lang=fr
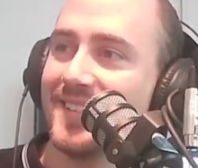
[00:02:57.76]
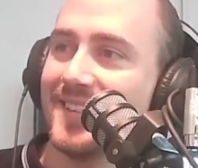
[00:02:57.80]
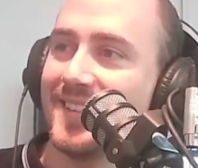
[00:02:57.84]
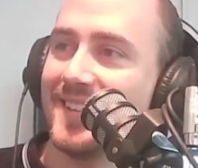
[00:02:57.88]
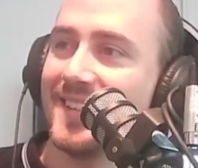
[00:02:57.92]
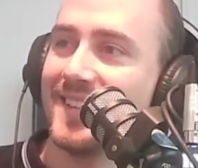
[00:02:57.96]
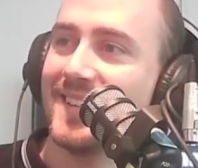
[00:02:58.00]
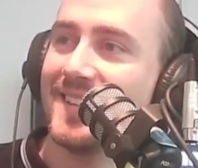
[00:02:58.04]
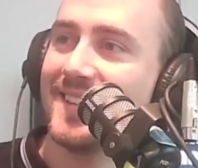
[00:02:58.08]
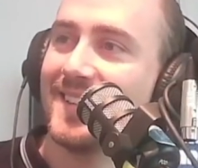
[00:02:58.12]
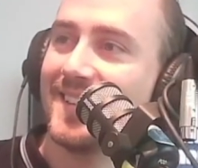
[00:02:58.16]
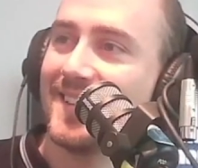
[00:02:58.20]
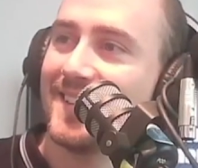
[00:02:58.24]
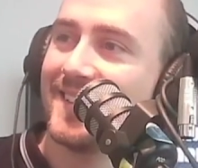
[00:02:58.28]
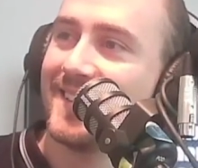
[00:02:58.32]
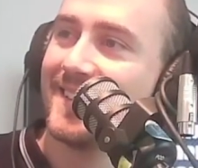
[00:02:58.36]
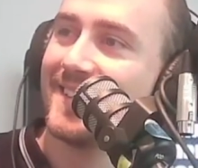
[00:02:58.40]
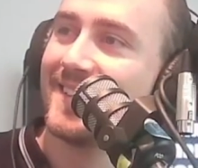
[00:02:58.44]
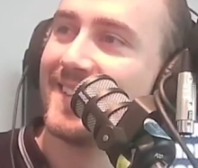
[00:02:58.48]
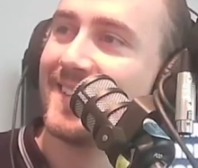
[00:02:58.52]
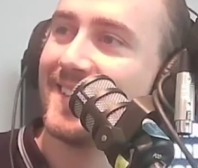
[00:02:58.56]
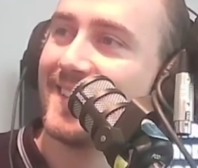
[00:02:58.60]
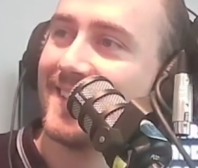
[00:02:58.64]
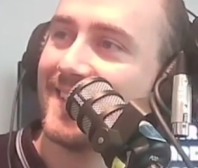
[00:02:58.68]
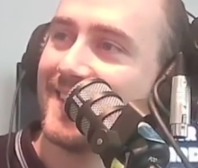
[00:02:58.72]
bah, des fois, c'est des couleurs
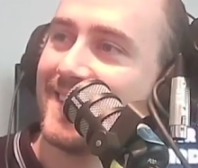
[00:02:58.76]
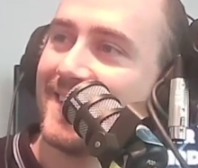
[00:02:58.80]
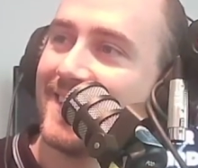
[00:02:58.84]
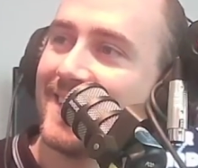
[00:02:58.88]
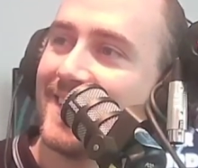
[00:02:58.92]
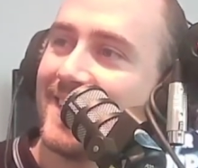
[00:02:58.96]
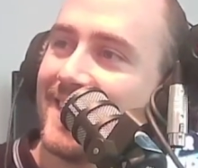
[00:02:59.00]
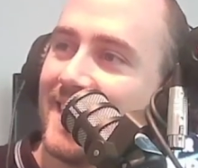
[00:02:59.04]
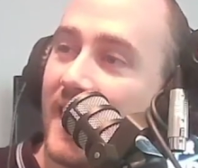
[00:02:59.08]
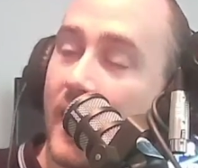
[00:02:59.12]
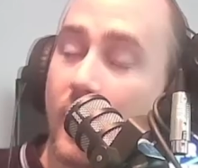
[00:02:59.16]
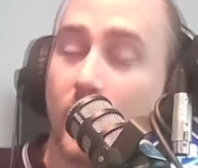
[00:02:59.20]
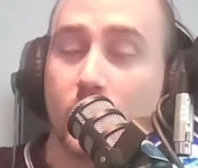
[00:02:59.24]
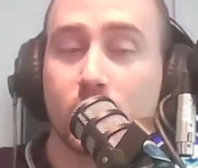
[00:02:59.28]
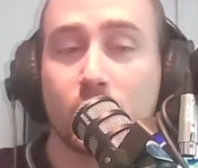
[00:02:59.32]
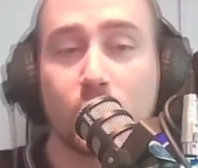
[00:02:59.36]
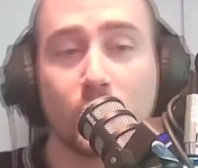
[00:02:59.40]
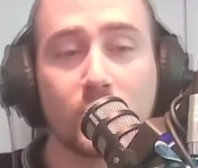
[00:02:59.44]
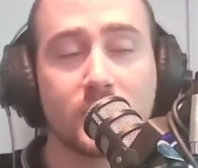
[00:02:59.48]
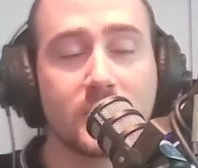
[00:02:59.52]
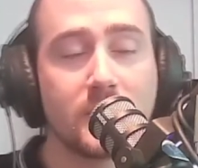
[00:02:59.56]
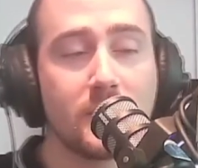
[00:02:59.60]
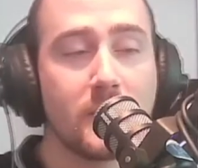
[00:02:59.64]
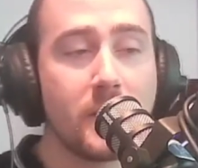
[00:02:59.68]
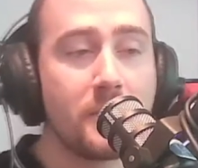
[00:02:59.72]
blancs, donc ça se voit. Alors,
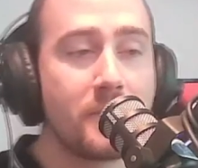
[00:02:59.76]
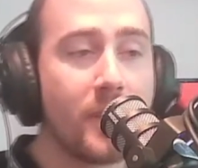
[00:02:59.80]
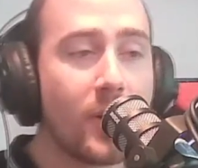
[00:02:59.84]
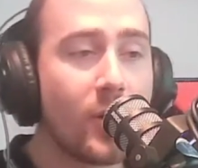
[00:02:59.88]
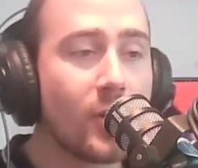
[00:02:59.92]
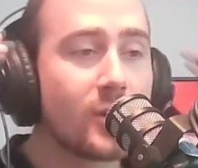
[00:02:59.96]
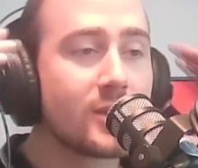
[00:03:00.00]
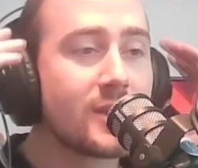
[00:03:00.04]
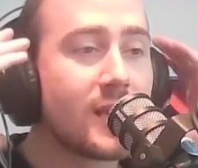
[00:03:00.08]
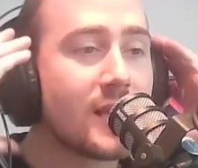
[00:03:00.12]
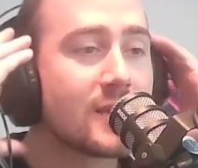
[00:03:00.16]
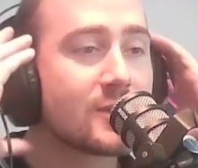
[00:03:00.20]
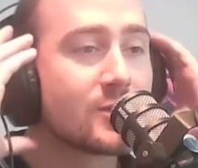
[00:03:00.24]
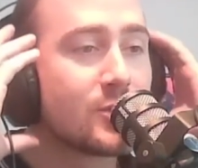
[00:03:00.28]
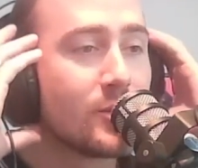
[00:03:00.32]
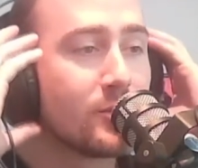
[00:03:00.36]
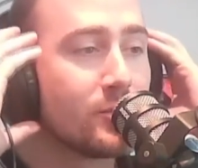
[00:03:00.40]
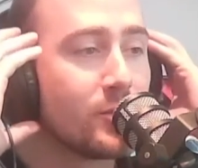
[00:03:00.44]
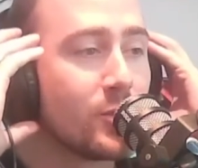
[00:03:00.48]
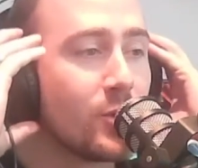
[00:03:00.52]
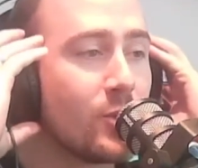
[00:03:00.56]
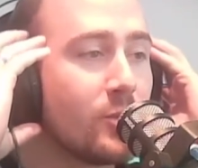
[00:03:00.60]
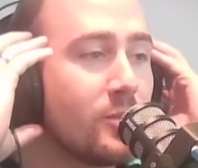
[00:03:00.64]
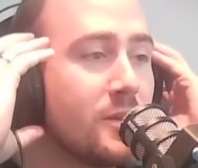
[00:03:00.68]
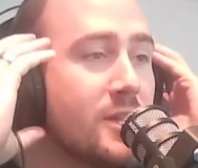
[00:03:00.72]
sur ces belles paroles, traces de
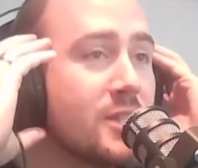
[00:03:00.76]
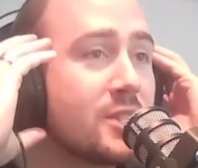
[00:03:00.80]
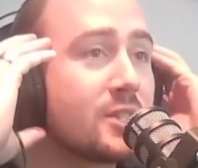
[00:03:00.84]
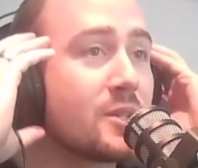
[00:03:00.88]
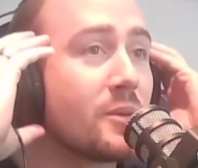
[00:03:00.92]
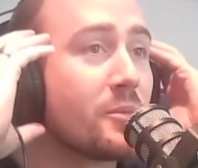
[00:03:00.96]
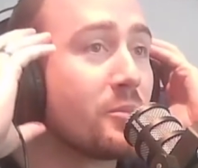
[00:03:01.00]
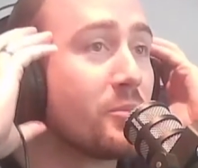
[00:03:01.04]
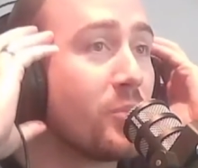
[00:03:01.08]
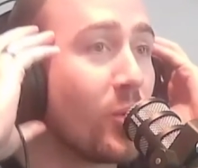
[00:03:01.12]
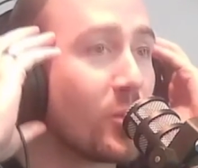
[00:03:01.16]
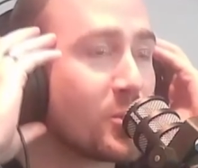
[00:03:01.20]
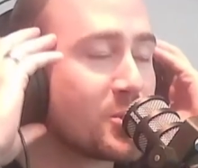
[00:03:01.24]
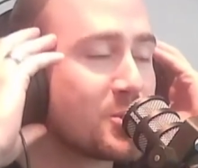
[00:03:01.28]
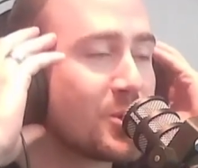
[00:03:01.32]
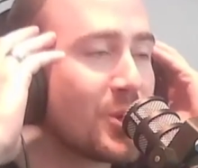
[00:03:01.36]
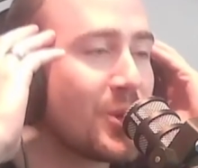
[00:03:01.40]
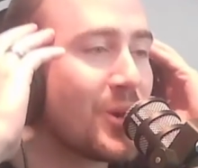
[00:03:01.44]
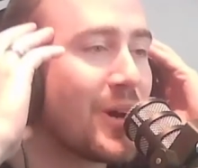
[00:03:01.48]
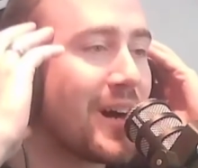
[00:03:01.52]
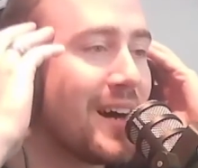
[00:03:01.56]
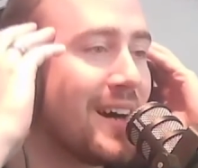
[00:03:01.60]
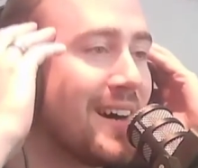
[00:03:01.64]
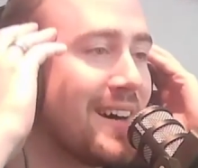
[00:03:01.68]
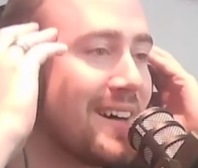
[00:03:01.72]
pneus oblige. Bonjour
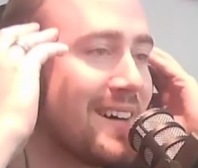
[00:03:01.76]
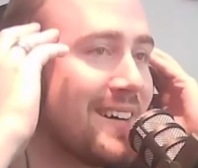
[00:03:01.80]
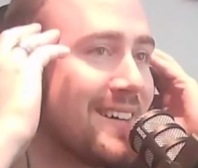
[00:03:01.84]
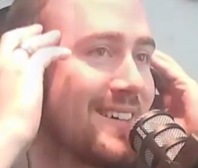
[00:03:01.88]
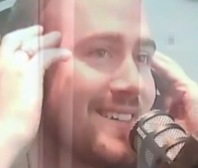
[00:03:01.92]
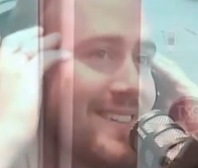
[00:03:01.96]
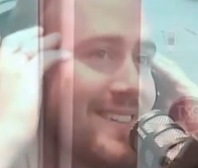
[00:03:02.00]
Laura